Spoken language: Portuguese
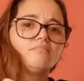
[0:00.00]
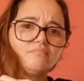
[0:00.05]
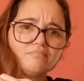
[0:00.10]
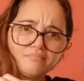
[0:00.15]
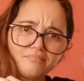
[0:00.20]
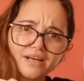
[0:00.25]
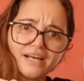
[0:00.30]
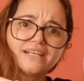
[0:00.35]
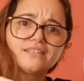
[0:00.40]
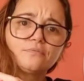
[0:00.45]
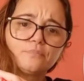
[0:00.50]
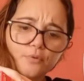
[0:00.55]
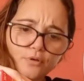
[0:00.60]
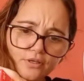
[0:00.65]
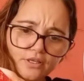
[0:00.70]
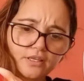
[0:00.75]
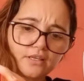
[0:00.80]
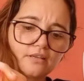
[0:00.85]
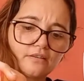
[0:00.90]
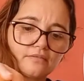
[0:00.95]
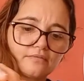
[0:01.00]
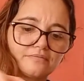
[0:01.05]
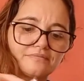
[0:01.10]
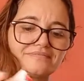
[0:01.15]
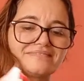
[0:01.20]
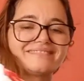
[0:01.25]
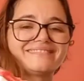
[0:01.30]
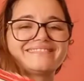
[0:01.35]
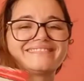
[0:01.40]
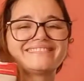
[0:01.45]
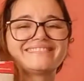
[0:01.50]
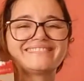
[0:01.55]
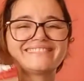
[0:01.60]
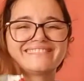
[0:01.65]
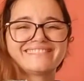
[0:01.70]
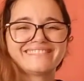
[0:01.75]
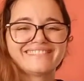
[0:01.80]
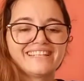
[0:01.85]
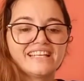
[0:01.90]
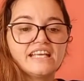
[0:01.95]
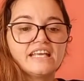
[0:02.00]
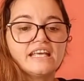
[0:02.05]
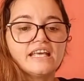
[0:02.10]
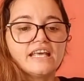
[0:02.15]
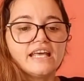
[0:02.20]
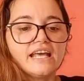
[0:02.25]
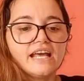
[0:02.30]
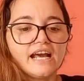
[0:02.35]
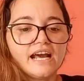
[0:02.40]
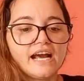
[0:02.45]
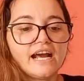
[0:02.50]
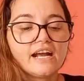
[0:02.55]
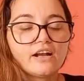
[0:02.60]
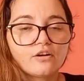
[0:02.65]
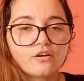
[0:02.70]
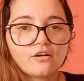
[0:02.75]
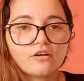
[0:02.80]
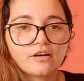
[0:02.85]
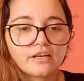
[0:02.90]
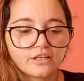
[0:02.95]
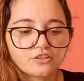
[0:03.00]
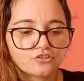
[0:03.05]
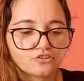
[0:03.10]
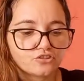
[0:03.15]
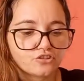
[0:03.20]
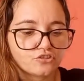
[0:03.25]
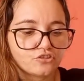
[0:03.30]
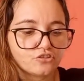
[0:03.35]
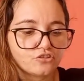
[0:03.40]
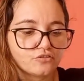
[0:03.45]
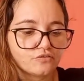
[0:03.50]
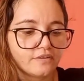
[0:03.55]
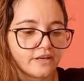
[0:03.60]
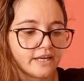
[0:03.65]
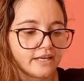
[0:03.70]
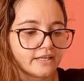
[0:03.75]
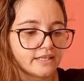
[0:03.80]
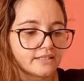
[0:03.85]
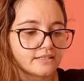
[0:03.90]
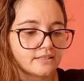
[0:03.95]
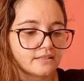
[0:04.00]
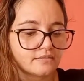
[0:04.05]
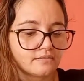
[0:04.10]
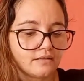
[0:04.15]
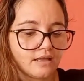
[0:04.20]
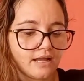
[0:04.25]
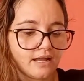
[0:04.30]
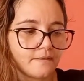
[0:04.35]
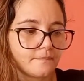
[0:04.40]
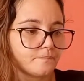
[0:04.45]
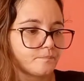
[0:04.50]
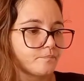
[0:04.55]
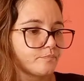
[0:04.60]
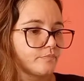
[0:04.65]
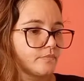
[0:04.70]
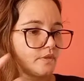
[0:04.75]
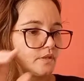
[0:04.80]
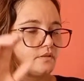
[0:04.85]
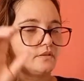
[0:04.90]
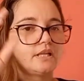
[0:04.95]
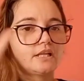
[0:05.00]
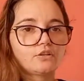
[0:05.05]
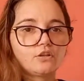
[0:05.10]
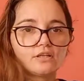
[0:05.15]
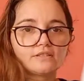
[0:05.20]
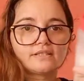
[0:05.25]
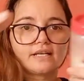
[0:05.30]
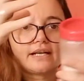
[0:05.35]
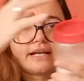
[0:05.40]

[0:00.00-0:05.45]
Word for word: Mais um pouquinho. Agora, gente, a gente vai acrescentar na nossa